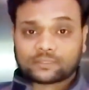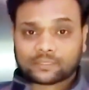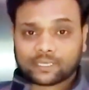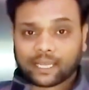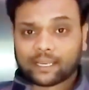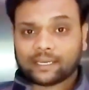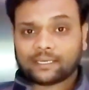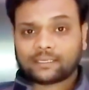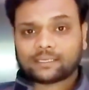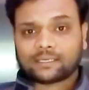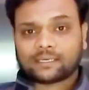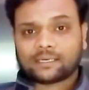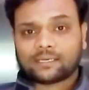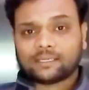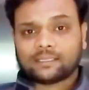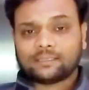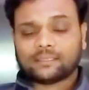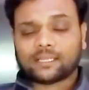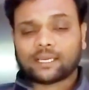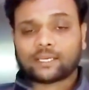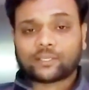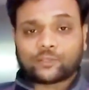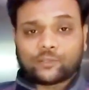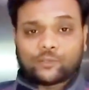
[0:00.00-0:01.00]
टाइट
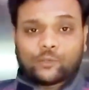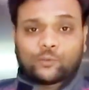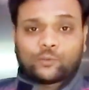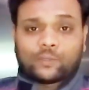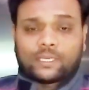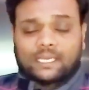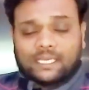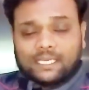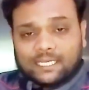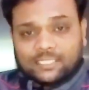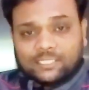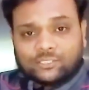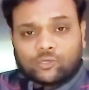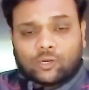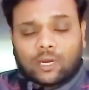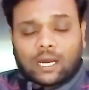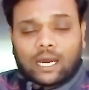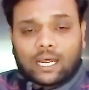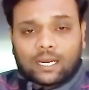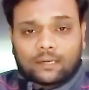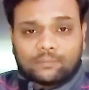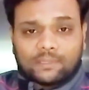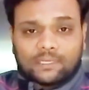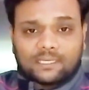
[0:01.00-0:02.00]
खरीदना क्योंकि ये जो
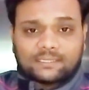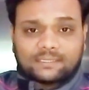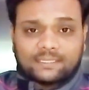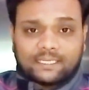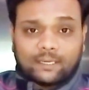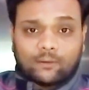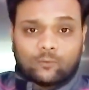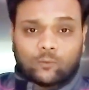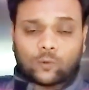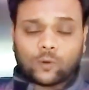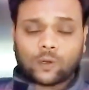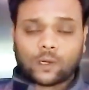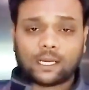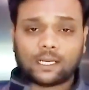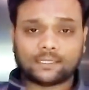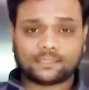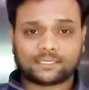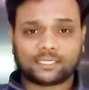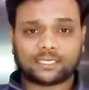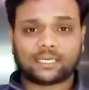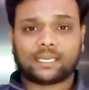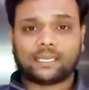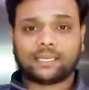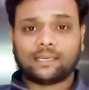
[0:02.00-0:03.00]
आर्मर्स है वो हाथ से